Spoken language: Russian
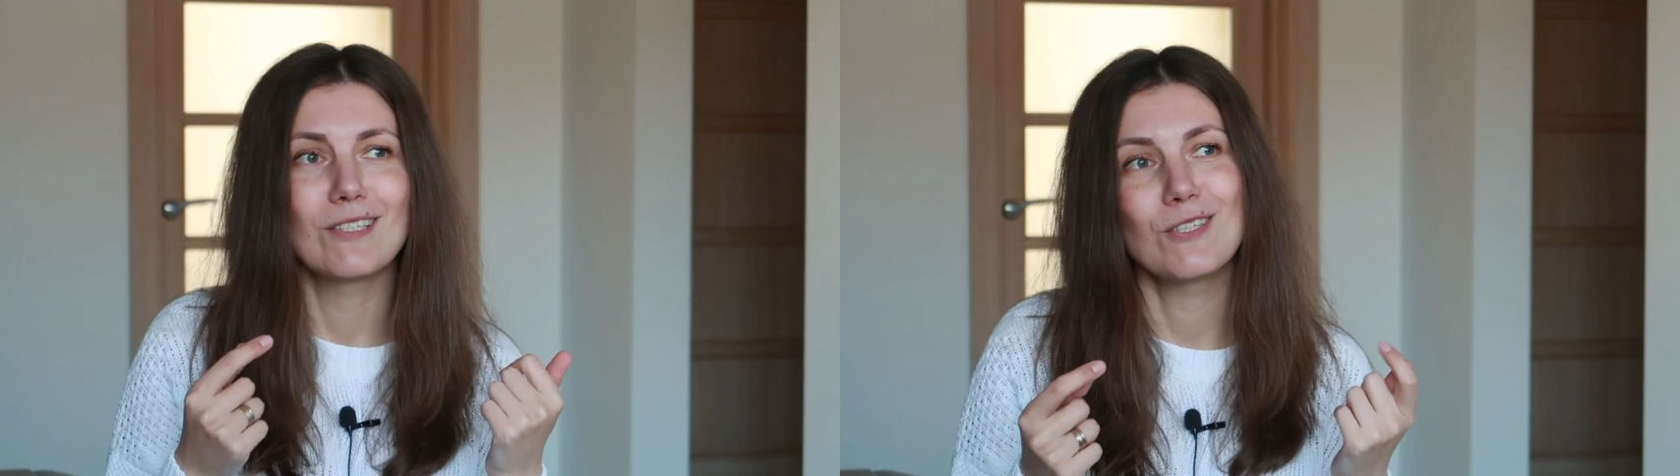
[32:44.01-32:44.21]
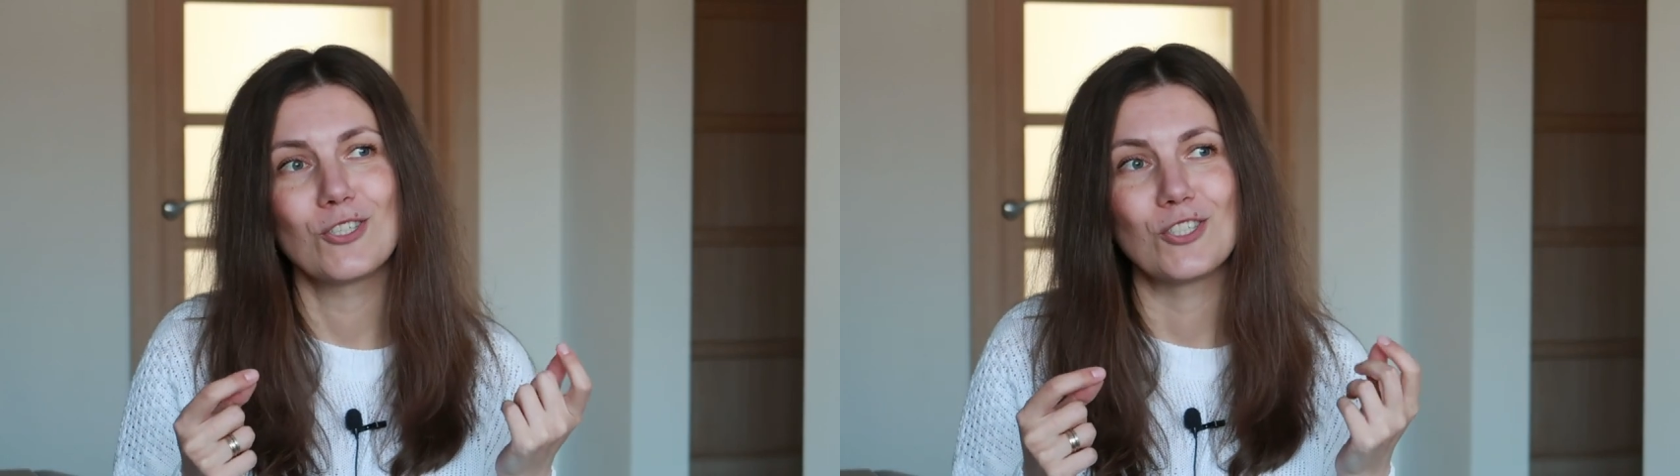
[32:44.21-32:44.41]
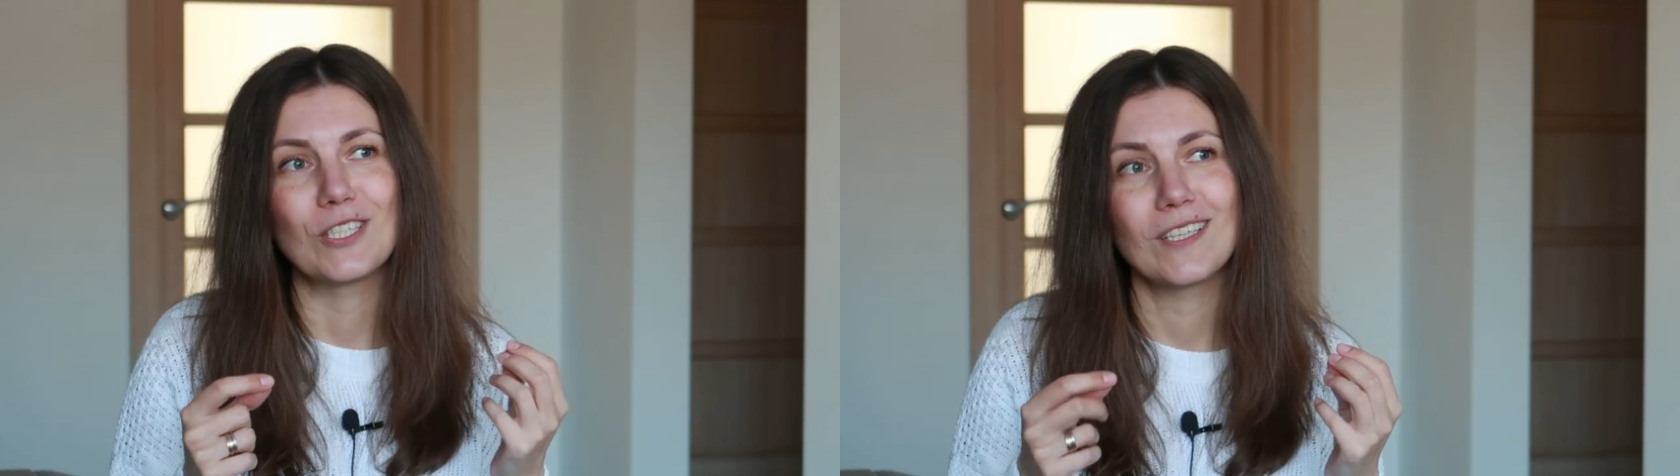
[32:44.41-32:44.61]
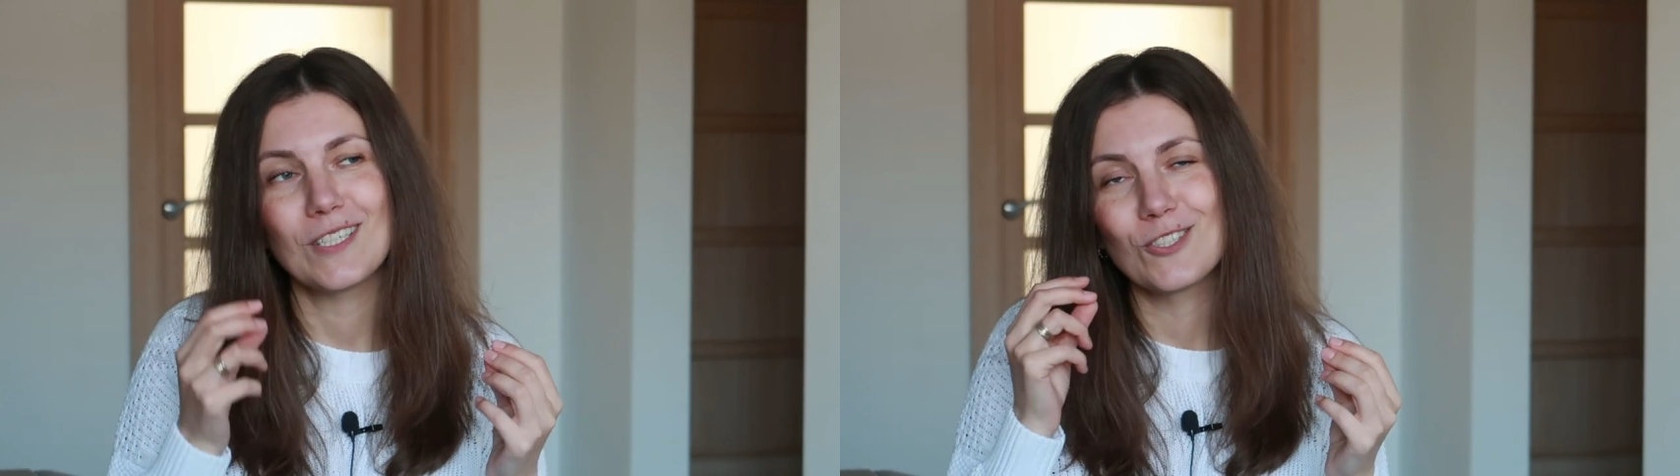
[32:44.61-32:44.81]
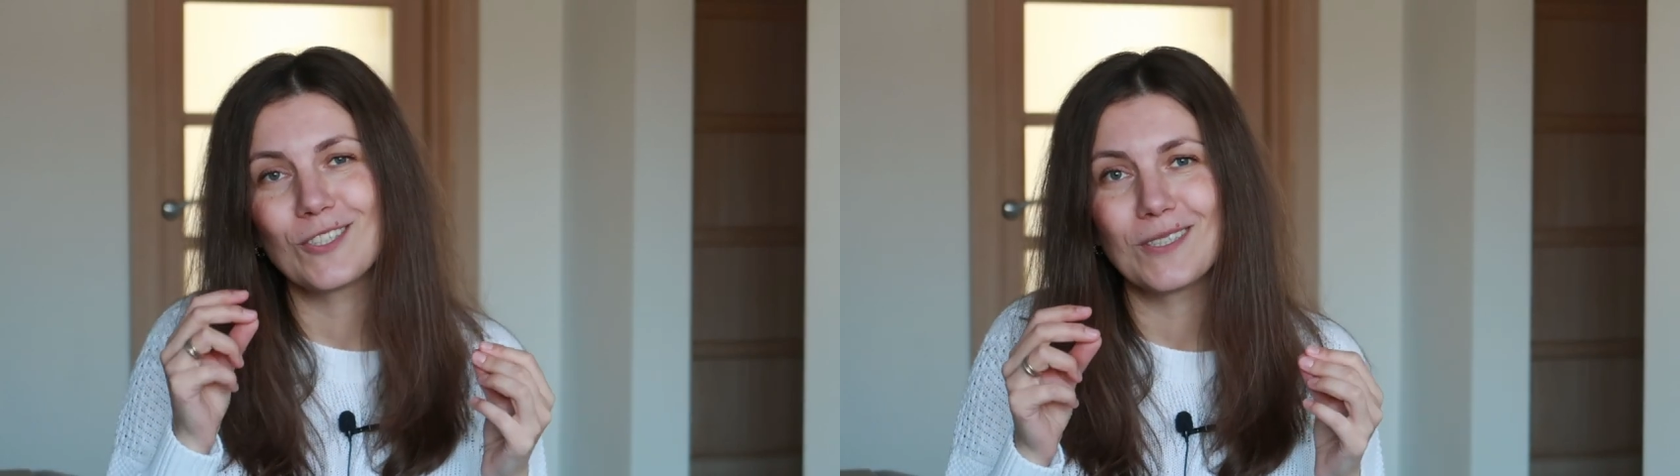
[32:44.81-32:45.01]
вы слышите
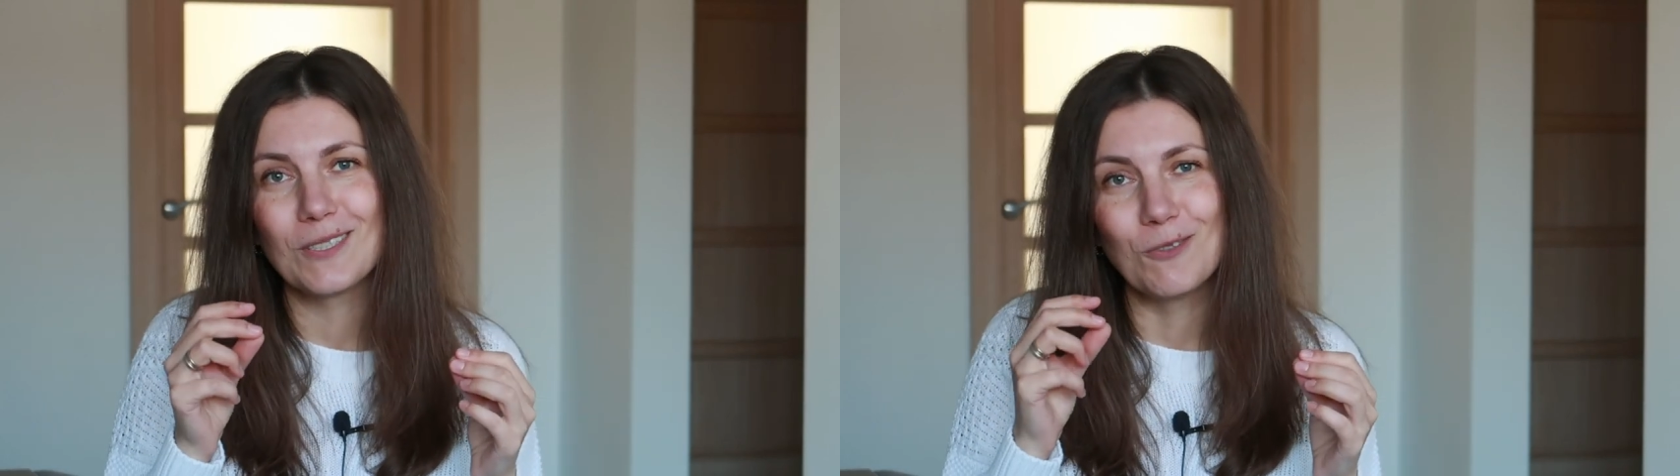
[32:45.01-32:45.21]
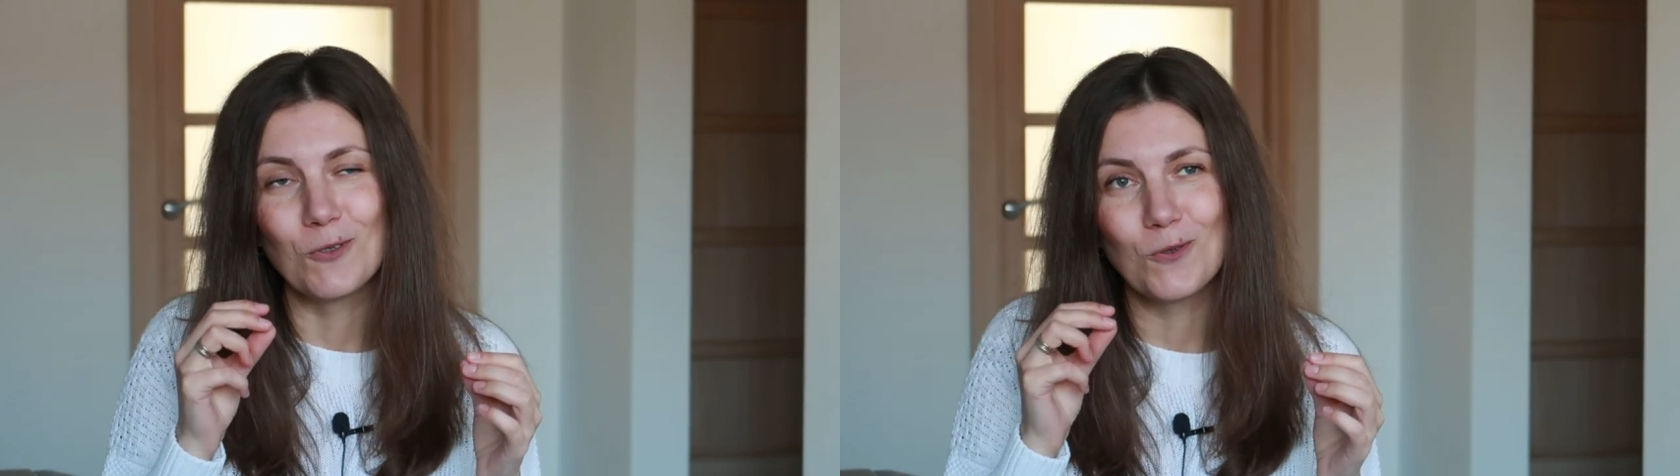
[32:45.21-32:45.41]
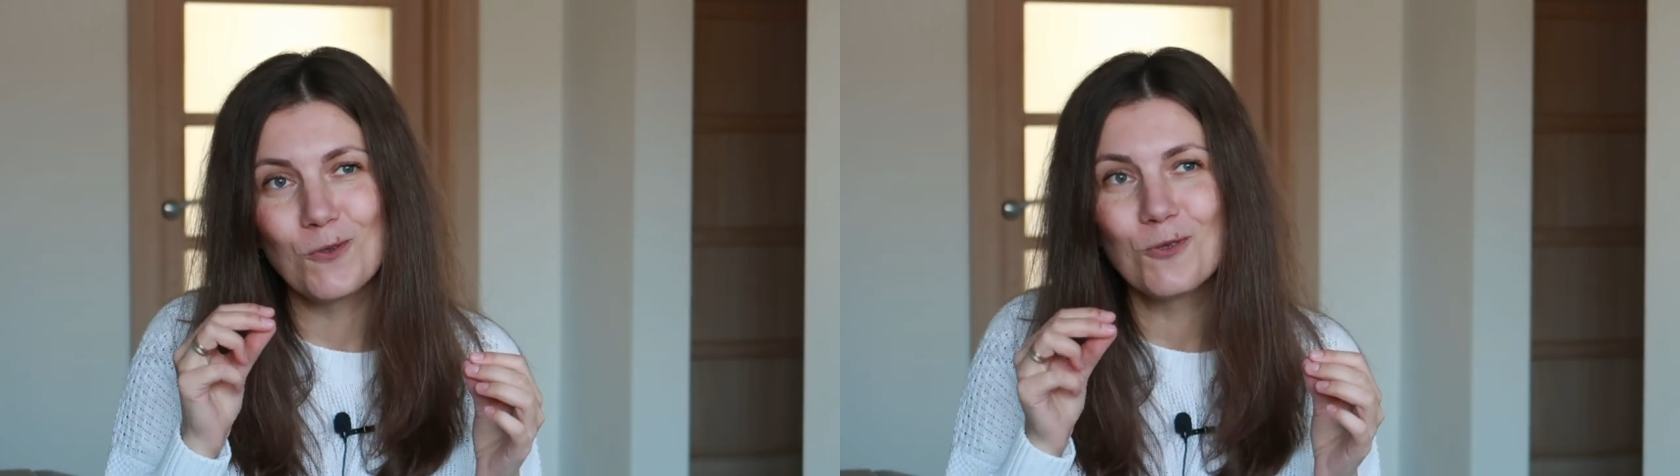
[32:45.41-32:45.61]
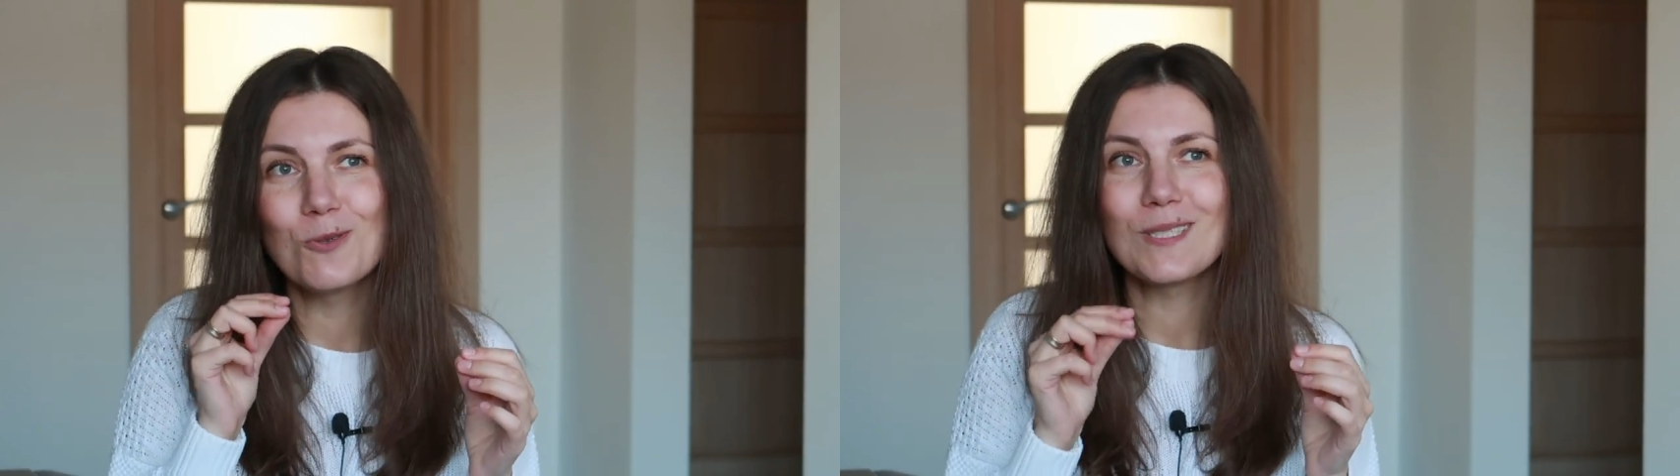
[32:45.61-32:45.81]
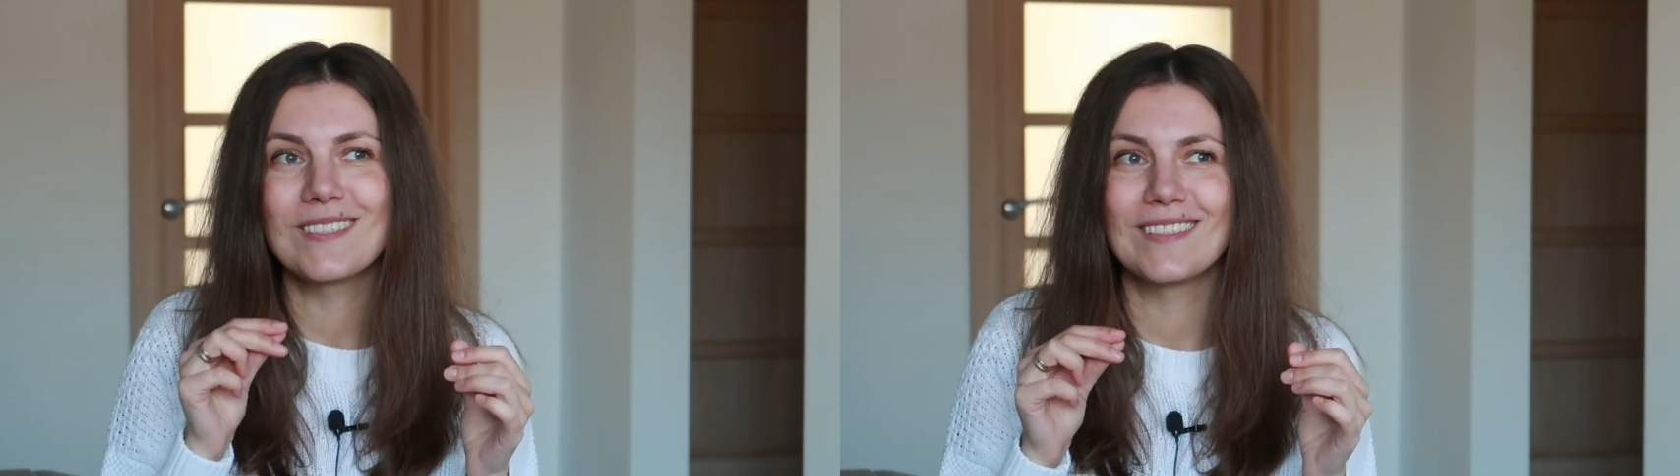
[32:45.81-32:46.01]
каждый ее
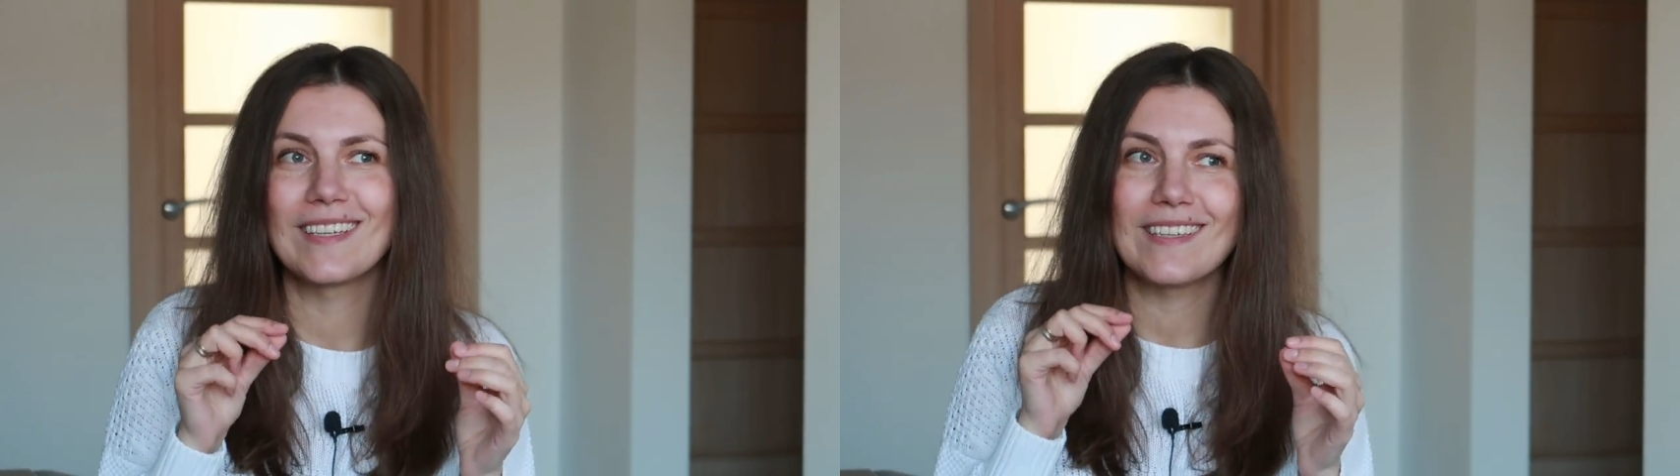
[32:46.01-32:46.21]
укус,